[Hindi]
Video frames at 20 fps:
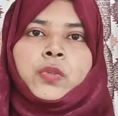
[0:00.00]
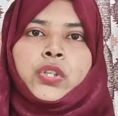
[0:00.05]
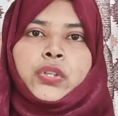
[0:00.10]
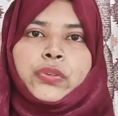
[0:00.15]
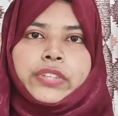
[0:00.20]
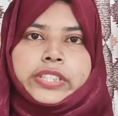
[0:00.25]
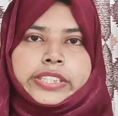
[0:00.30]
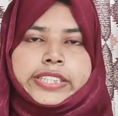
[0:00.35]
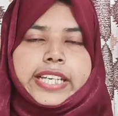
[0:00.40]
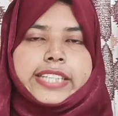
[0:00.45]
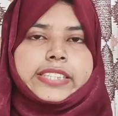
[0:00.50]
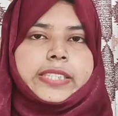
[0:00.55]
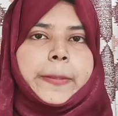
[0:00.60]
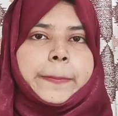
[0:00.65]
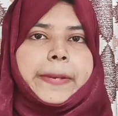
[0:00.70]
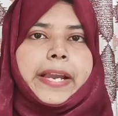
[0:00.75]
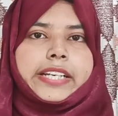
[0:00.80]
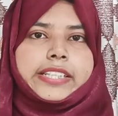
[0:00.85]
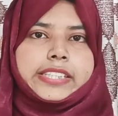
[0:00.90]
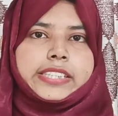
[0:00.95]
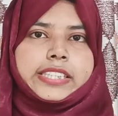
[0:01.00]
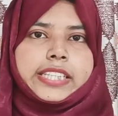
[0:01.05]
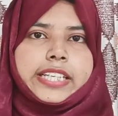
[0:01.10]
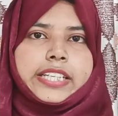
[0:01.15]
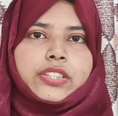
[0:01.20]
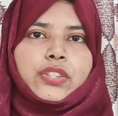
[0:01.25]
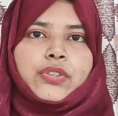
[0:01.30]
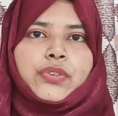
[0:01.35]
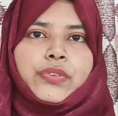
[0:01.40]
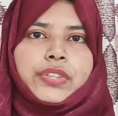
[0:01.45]
क्विज कैसे प्रैक्टिस
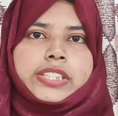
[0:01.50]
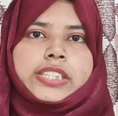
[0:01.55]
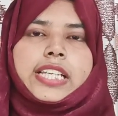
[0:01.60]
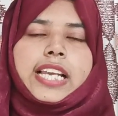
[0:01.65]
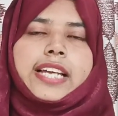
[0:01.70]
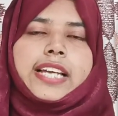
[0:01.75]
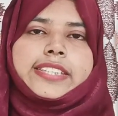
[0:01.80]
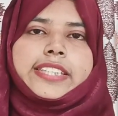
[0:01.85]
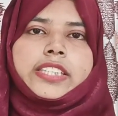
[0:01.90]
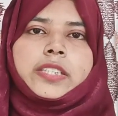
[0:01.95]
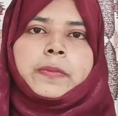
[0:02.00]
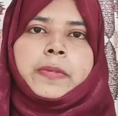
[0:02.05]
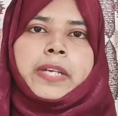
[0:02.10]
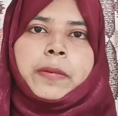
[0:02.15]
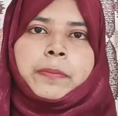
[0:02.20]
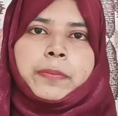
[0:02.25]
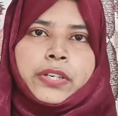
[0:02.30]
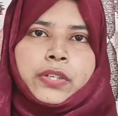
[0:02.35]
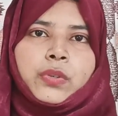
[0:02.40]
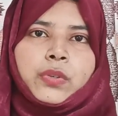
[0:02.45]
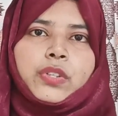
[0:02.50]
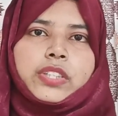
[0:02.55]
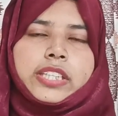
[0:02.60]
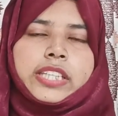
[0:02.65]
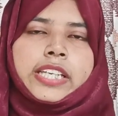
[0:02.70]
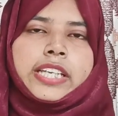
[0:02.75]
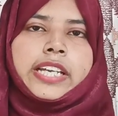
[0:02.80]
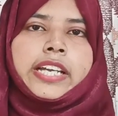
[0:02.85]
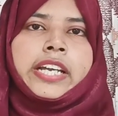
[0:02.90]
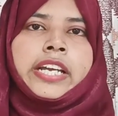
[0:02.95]
करें तो क्विज क्लासेस भी आपकी
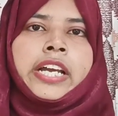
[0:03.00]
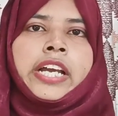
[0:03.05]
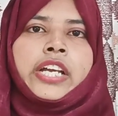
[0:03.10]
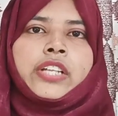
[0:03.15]
होती हैं